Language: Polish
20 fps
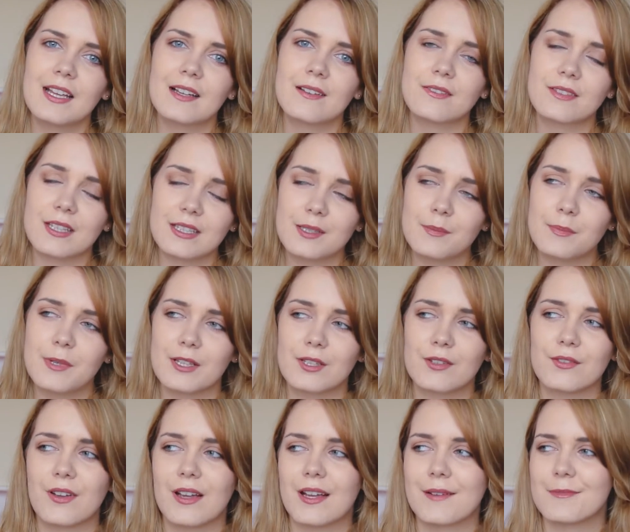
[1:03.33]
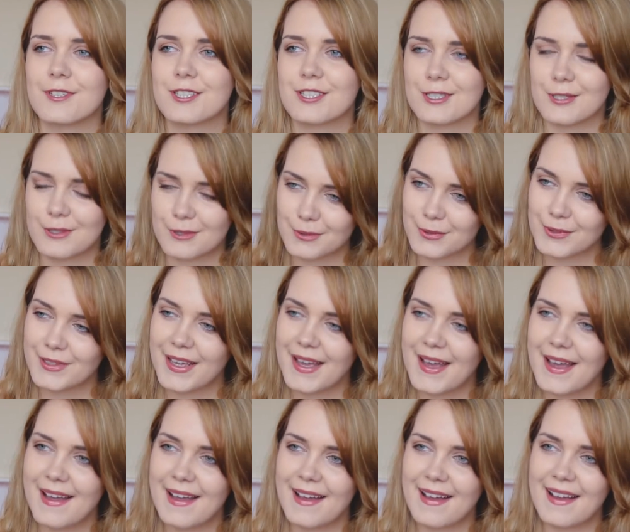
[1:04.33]
Wtedy planowałam jeszcze
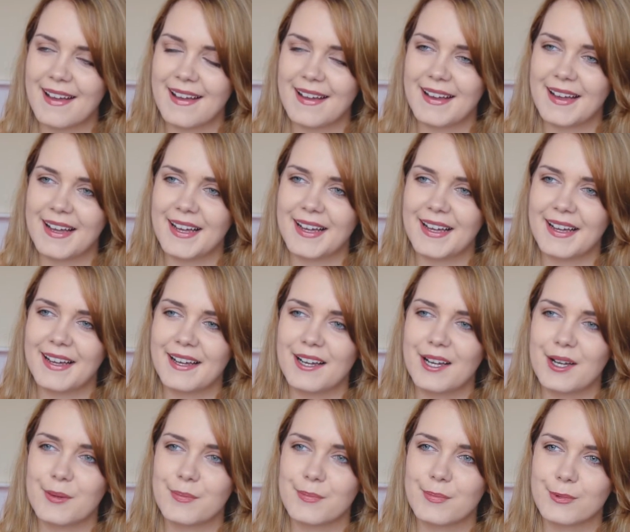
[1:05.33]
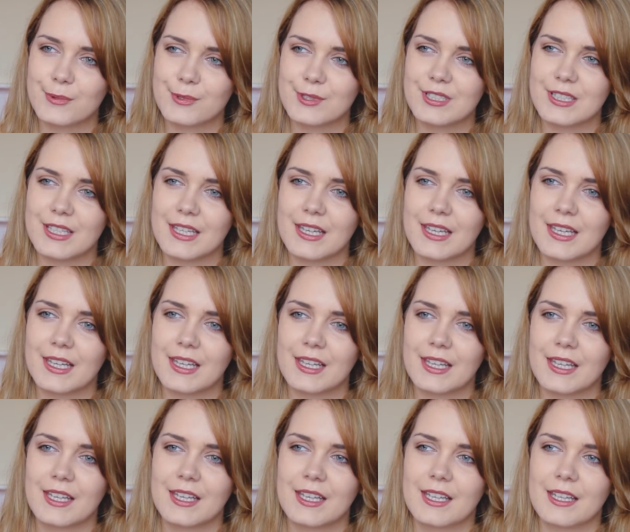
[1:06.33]
studia, a
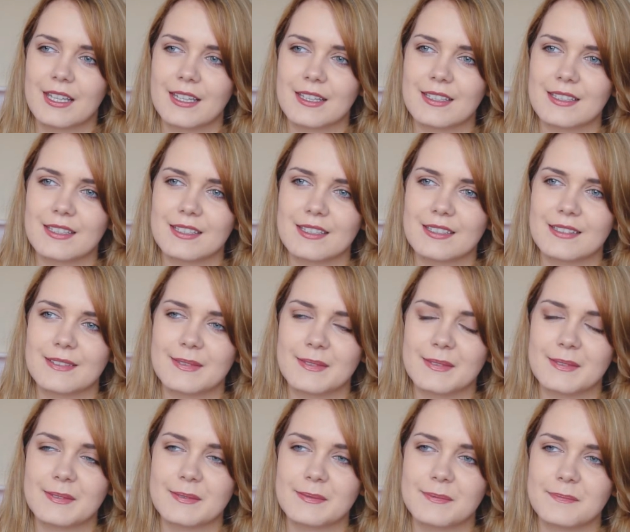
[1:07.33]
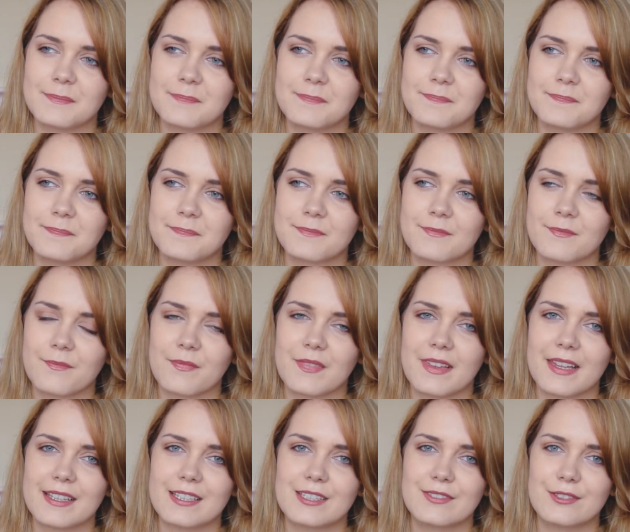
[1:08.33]
później um,
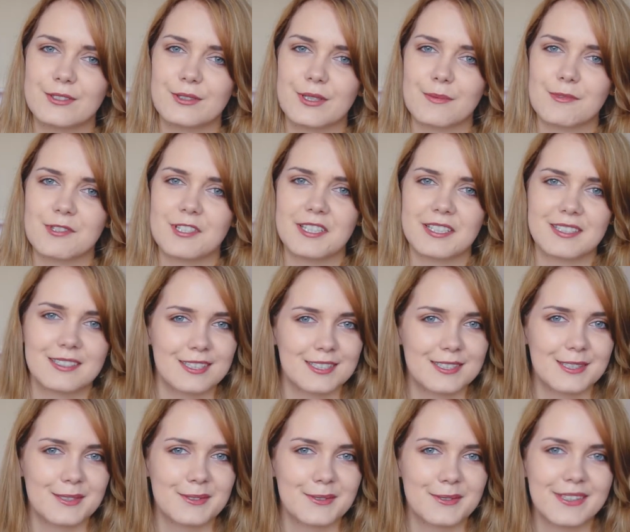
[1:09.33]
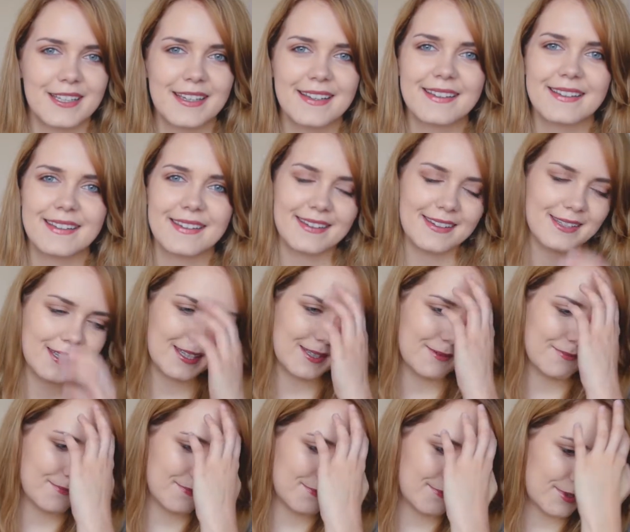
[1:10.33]
stwierdziłam, że nie chcę iść na studia
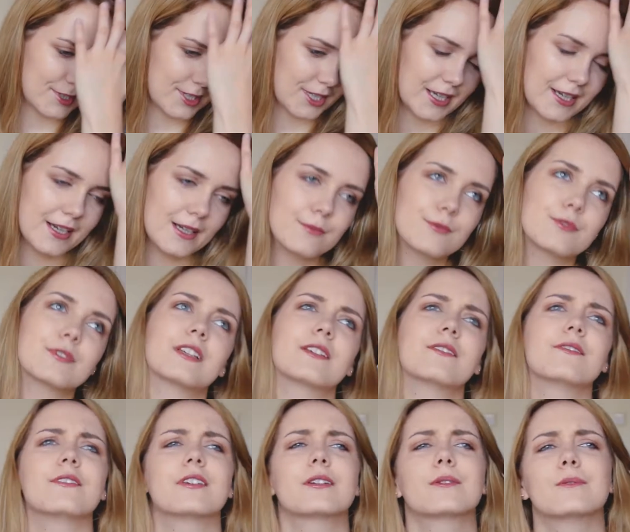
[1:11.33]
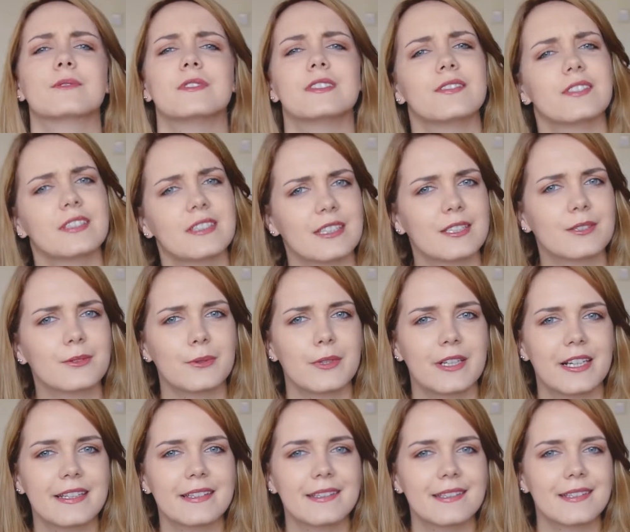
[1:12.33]
i przyjechałam tutaj w wieku 19
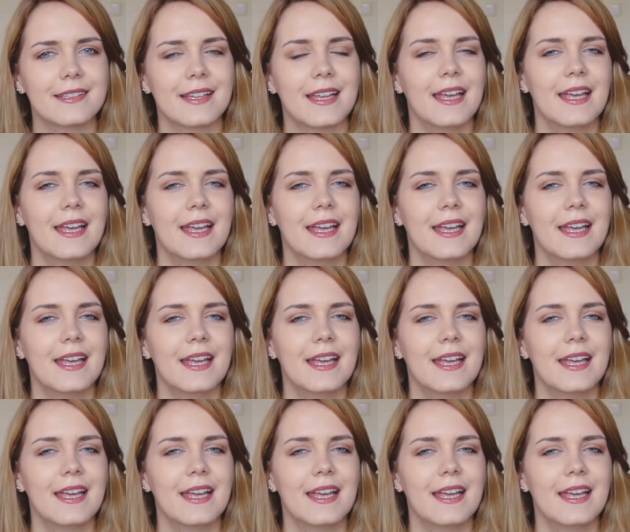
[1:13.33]
lat,